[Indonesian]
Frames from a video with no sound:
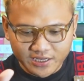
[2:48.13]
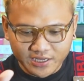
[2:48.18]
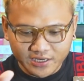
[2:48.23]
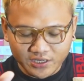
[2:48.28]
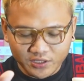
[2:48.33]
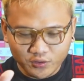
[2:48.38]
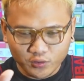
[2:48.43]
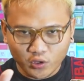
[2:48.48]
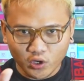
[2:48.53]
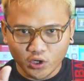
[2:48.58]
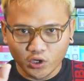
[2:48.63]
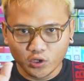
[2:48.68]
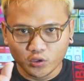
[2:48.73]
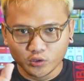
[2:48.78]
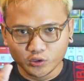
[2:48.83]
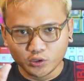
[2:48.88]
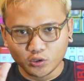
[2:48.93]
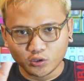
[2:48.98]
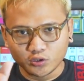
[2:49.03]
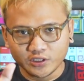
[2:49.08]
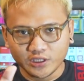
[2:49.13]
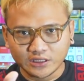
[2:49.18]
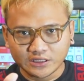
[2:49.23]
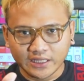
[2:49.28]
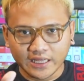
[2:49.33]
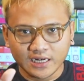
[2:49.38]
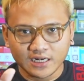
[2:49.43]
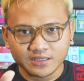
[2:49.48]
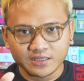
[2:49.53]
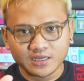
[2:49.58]
ini kalau untuk
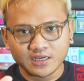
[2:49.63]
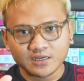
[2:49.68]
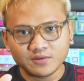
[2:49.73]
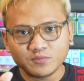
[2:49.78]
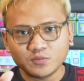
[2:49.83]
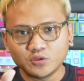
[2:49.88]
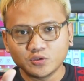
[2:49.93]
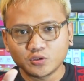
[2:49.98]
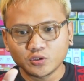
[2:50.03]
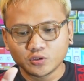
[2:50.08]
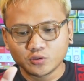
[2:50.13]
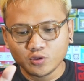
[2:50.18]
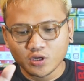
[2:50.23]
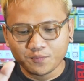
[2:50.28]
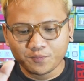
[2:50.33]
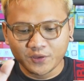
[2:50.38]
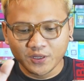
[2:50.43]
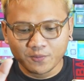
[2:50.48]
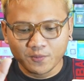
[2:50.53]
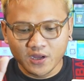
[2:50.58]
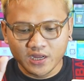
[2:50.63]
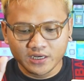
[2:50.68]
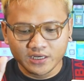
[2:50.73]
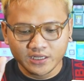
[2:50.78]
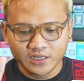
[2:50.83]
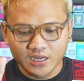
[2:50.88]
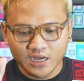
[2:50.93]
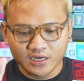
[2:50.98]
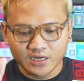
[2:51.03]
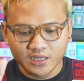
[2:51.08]
detailnya menurut gue
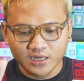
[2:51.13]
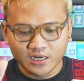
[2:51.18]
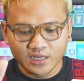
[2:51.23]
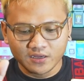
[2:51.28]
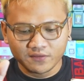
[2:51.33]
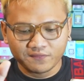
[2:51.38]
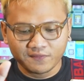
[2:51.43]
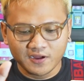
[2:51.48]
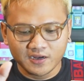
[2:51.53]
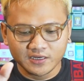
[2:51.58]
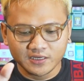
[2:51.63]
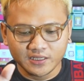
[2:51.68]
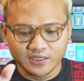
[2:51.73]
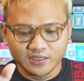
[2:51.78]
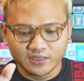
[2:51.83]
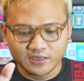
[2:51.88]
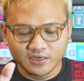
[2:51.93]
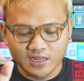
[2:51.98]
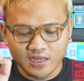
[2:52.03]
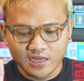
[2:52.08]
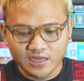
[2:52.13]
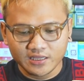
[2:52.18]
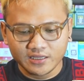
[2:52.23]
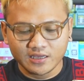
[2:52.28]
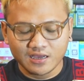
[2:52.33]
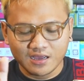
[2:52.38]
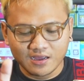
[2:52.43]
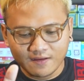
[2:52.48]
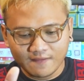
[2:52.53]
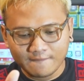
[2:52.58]
pribadi adalah vanila
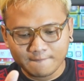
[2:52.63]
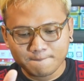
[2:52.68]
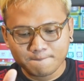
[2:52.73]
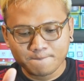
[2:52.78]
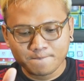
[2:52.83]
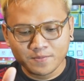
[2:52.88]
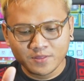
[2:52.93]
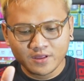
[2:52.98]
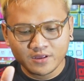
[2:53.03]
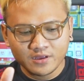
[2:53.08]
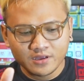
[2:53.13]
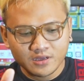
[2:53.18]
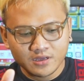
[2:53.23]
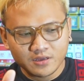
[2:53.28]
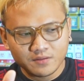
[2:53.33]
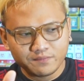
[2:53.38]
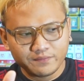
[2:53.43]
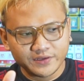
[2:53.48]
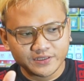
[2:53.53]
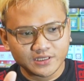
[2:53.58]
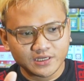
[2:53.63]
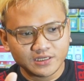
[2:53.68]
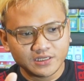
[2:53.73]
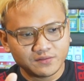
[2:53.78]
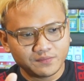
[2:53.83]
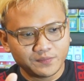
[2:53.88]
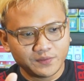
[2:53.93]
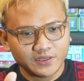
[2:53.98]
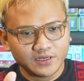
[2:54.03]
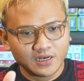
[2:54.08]
yang bisa
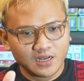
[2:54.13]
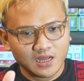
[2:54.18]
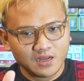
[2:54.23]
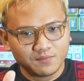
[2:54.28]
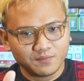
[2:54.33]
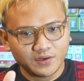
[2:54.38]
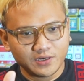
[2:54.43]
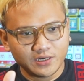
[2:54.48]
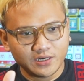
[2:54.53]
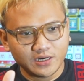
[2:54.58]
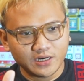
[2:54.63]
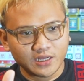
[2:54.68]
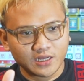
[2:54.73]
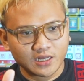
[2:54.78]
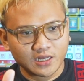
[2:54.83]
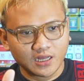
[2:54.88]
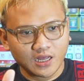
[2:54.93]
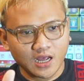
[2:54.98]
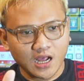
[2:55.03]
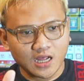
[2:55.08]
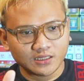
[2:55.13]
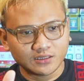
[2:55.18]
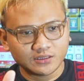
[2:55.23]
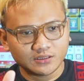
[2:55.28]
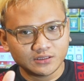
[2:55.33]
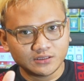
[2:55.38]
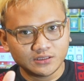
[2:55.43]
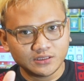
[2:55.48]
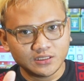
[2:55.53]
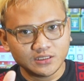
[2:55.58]
dibilang
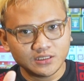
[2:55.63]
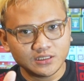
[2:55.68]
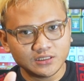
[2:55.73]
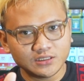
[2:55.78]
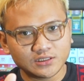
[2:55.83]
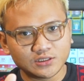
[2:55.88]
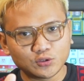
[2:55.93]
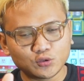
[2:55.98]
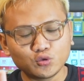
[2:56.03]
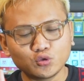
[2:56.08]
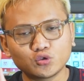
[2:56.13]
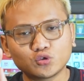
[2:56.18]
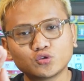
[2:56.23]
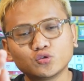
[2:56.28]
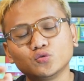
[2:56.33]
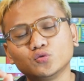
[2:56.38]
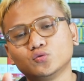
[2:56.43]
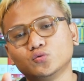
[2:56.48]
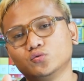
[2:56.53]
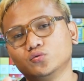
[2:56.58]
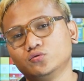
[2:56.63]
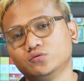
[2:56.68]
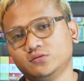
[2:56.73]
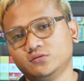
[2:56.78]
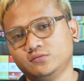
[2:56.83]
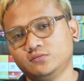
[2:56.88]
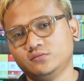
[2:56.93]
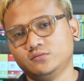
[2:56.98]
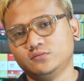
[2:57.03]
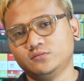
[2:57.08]
mendekati susu
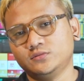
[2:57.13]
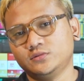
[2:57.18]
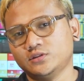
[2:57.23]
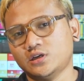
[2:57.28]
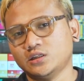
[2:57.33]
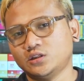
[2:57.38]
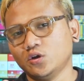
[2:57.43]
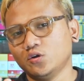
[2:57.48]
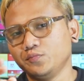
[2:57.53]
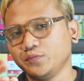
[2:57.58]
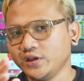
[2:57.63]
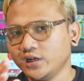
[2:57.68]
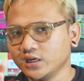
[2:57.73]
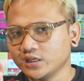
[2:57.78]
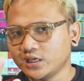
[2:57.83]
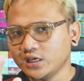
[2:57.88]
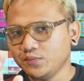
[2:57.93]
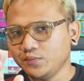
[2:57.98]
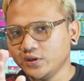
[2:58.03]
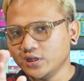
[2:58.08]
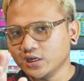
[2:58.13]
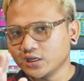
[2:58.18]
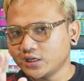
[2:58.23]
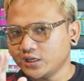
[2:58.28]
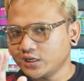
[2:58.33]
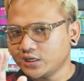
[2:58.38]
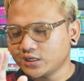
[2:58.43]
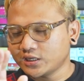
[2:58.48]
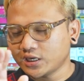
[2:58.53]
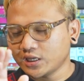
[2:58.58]
atau milky
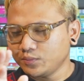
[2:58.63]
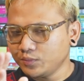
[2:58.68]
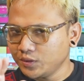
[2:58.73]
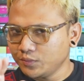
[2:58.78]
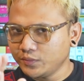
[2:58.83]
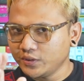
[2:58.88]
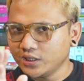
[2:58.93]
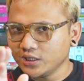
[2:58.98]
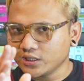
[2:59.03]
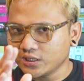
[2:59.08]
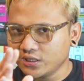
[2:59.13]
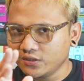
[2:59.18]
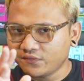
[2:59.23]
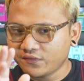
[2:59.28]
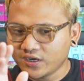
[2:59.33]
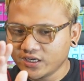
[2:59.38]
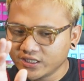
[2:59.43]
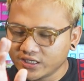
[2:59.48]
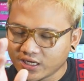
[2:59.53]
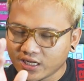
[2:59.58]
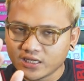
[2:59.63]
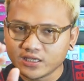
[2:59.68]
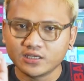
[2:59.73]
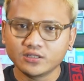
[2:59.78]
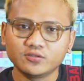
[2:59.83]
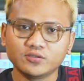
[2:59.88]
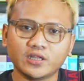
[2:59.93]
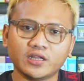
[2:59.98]
milky creamy milky vanilla gitu